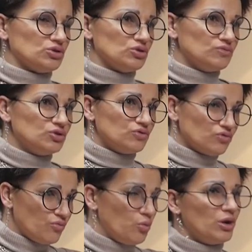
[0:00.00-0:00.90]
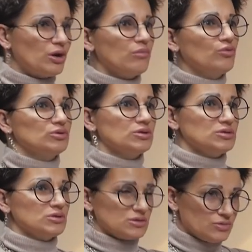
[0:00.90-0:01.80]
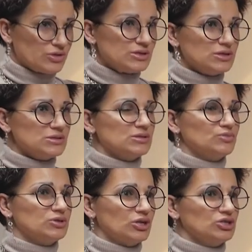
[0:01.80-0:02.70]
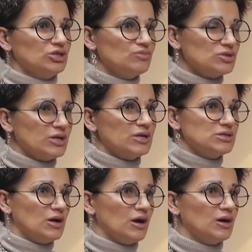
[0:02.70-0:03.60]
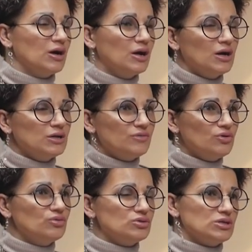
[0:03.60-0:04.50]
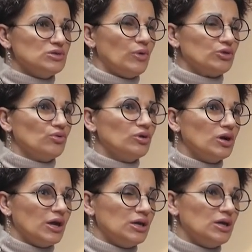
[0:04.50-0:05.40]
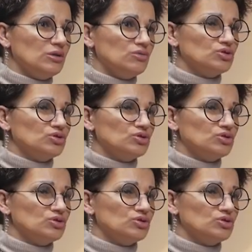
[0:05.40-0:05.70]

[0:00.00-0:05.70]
То есть вы же вот в поле работаете непосредственно с пассажирами, знаете, как двигаются эти потоки, какие ну,